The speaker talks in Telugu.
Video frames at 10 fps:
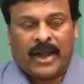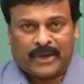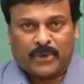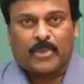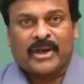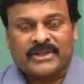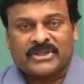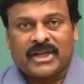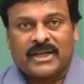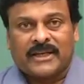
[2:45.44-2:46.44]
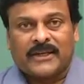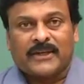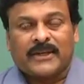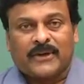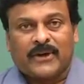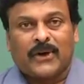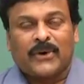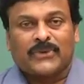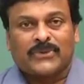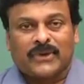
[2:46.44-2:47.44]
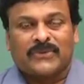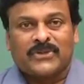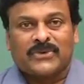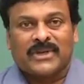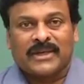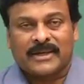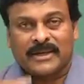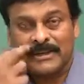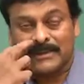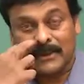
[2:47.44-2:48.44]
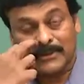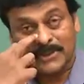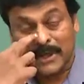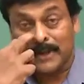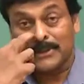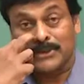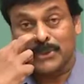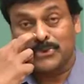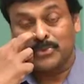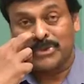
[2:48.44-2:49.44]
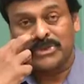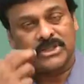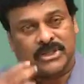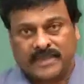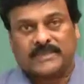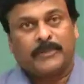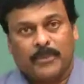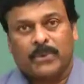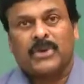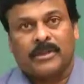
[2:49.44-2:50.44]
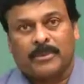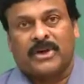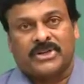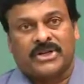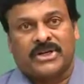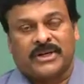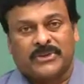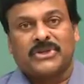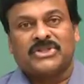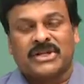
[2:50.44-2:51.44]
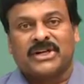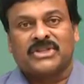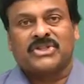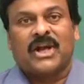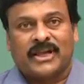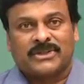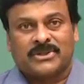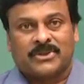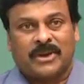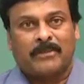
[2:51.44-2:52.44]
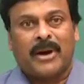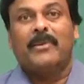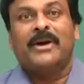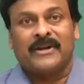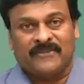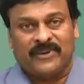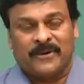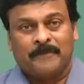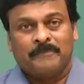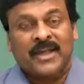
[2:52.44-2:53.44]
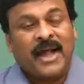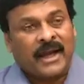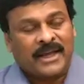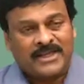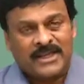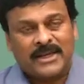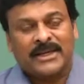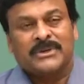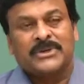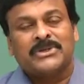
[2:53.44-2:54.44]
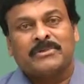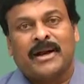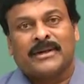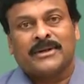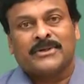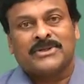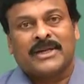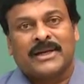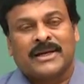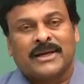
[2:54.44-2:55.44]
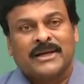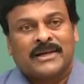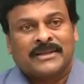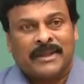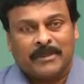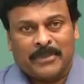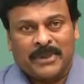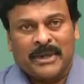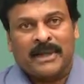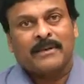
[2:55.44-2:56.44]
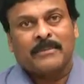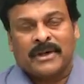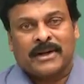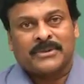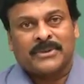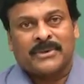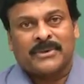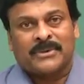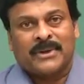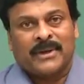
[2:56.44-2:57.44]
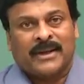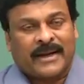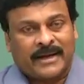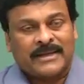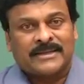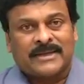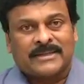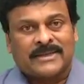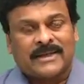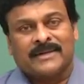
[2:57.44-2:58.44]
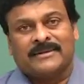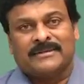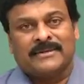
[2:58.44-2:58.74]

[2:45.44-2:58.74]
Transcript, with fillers: యాక్రోబాటిక్స్ కానీ వీటిలో తర్ఫీదు ఇవ్వడానికి తను చాలా చొరవ చూపించి చాలా సపోర్ట్గా నిలబడ్డాడు చరణ్కి అందుకని చరణ్కి చాలా ఇష్టం ఒక బాబాయ్ లాంటి ఫీలింగ్ అలాగే చరణ్ గురించి మాట్లాడాల్సి వస్తే కనుక తన బిడ్డలాగా మాట్లాడుతుండేవాడు ఎక్కడైనా సరే చరణ్